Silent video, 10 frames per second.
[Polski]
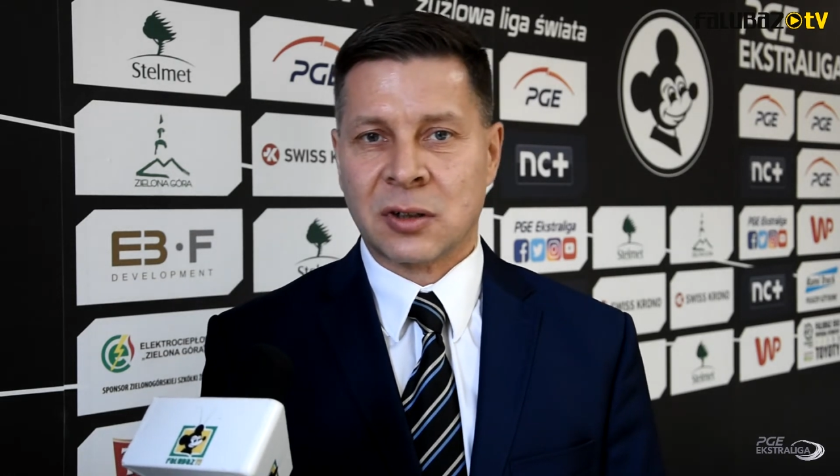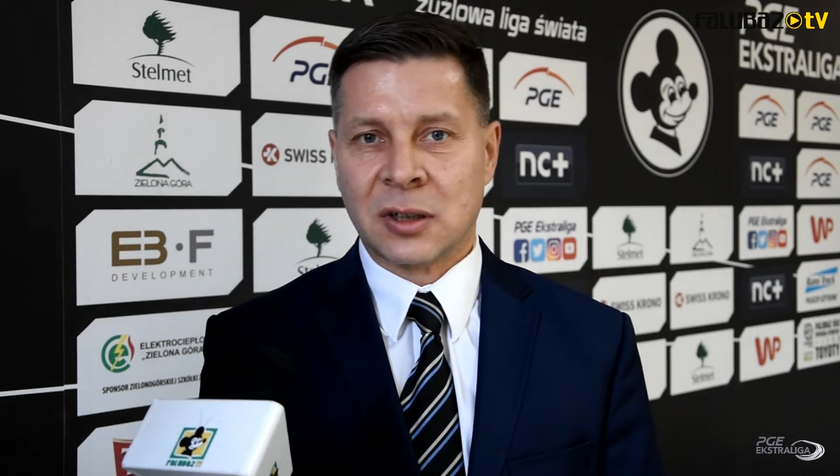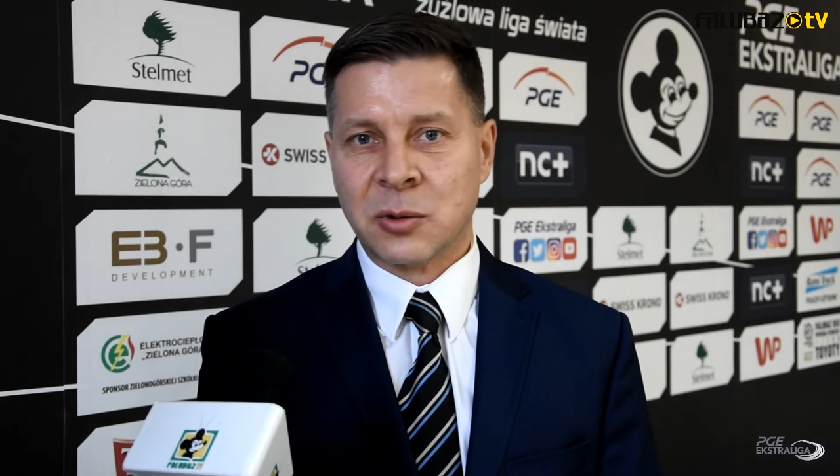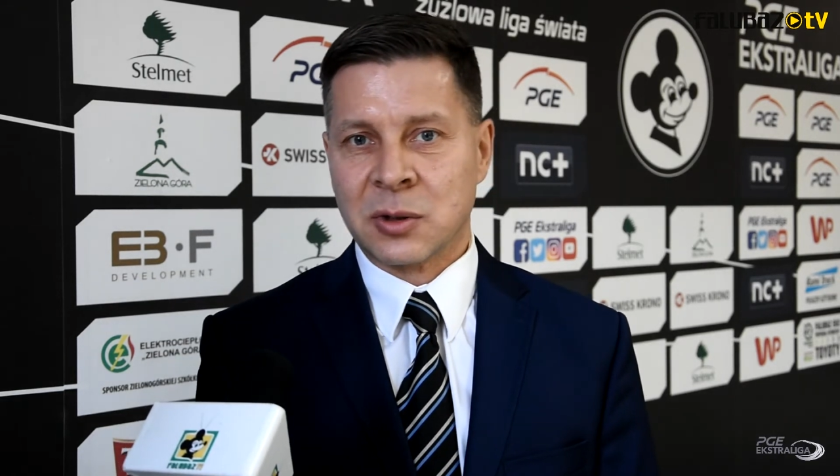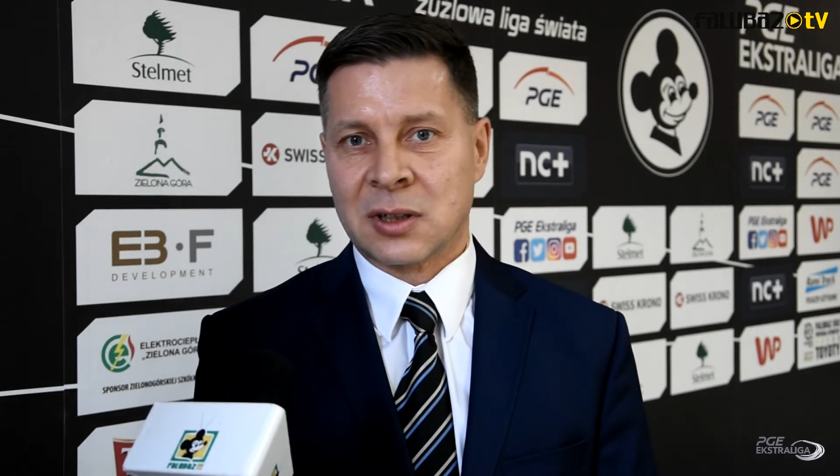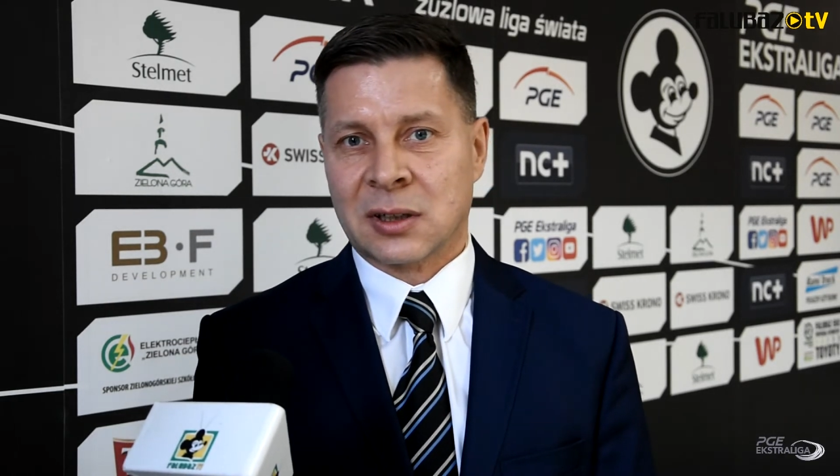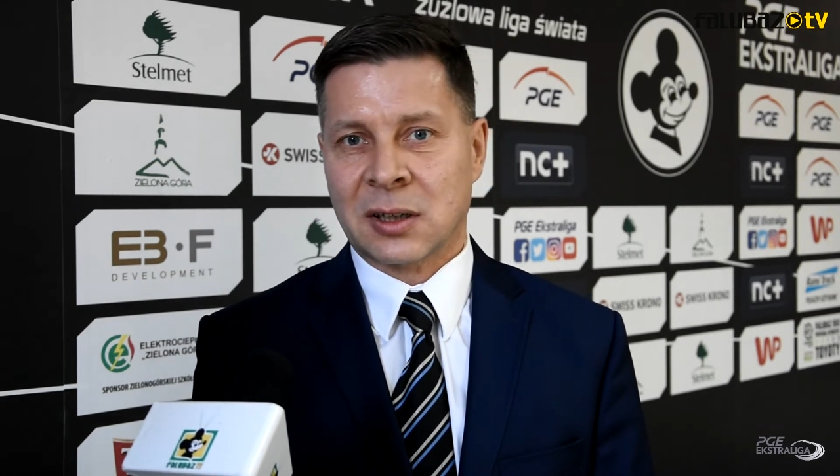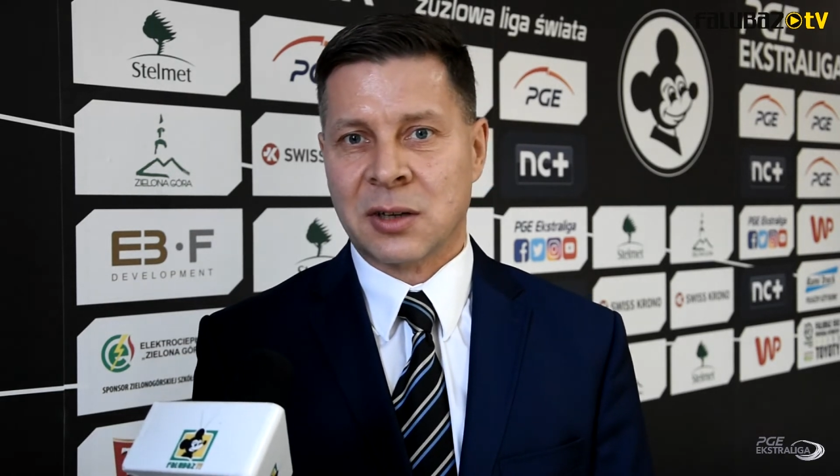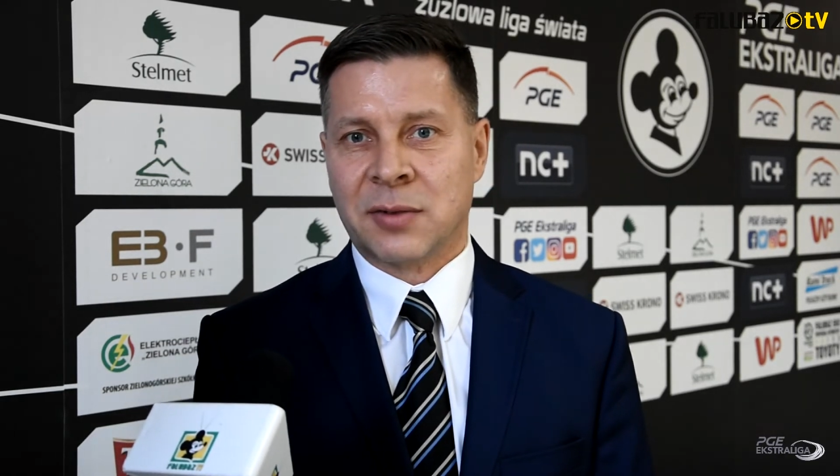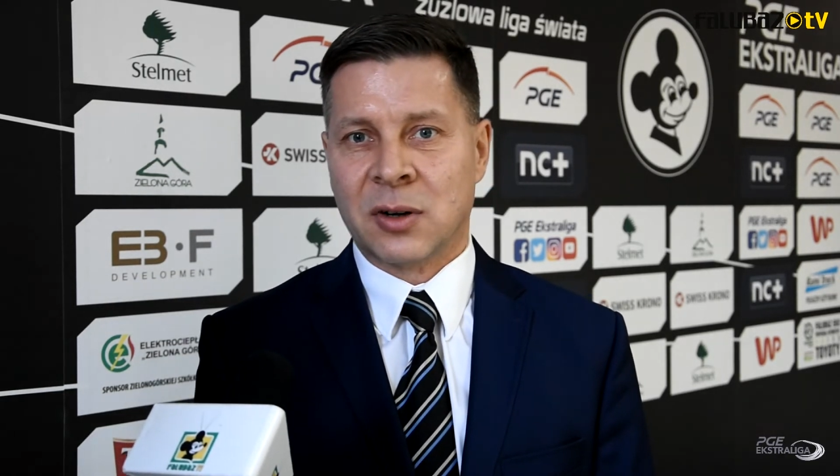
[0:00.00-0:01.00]
Zielonej Góry,
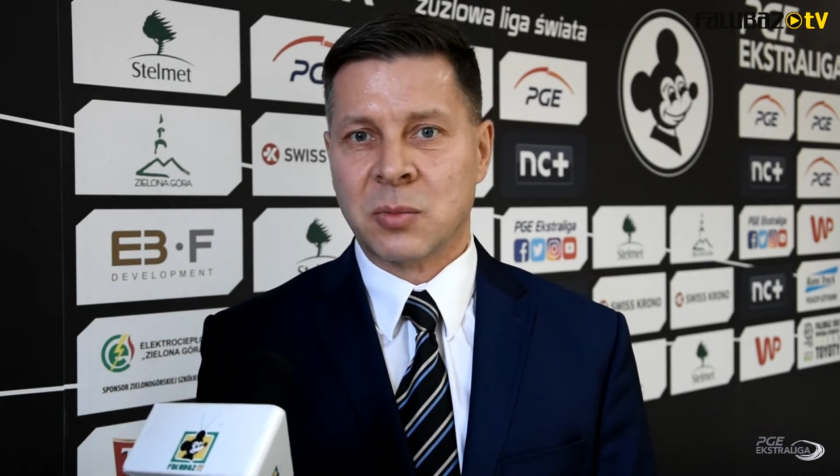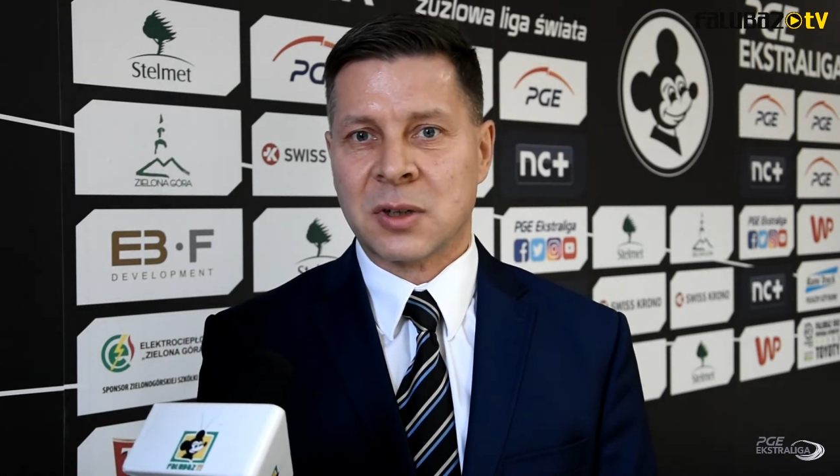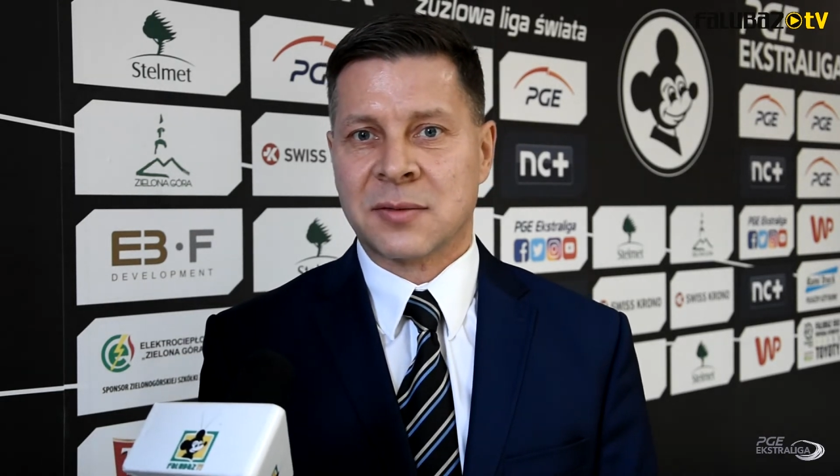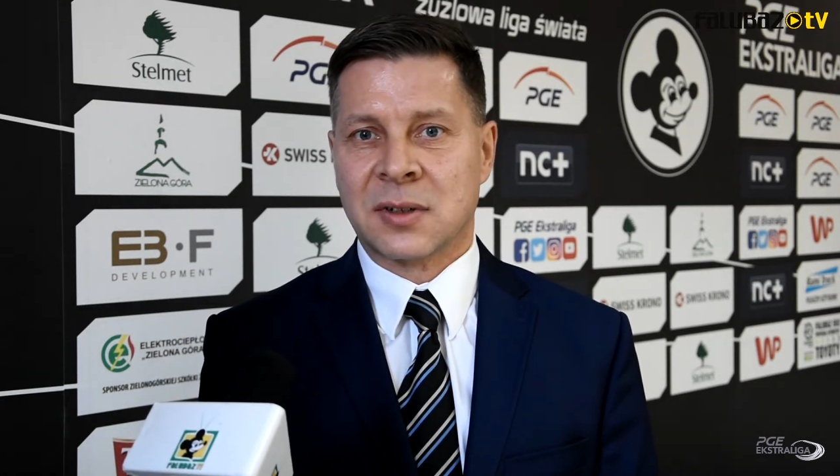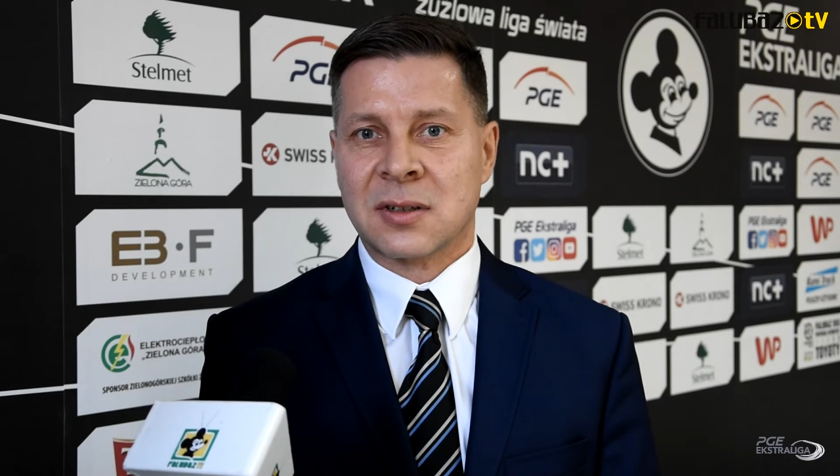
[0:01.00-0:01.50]
tak jak i Falubas,